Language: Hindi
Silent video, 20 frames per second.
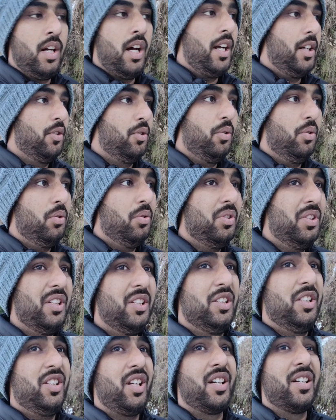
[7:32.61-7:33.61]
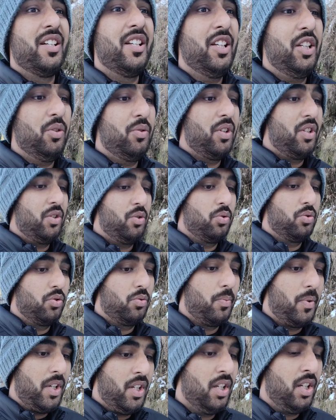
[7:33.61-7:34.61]
आई डोंट नो कि इतनी ठंडी क्यों है इन शूज़
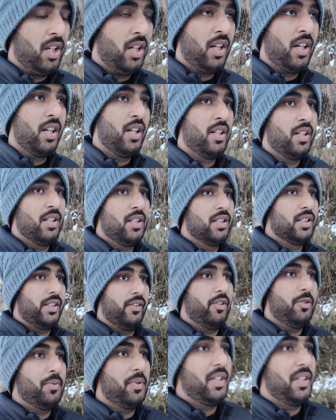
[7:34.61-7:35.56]
में समझ